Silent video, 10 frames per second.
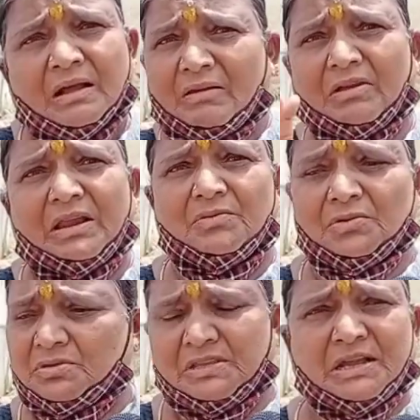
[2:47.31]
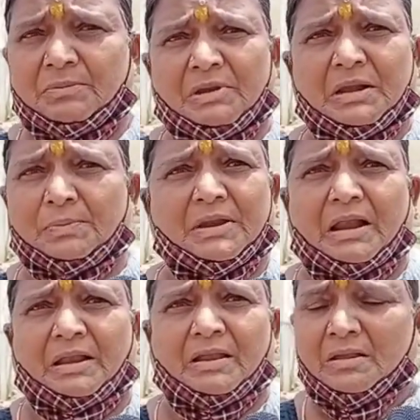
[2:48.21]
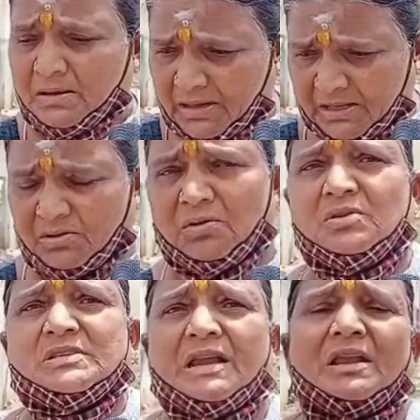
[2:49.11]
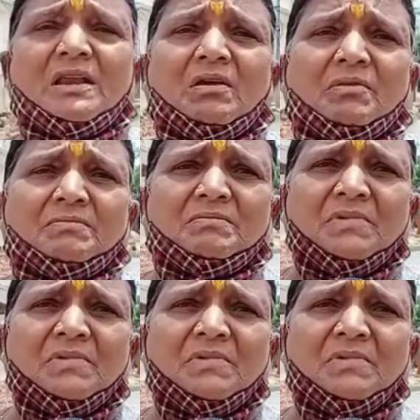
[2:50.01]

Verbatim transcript: కాలువకి పోతుంది ఇంతకన్నా మీరు లేపితే రాలే ఇది రెండోసారి నీళ్ళు రావడం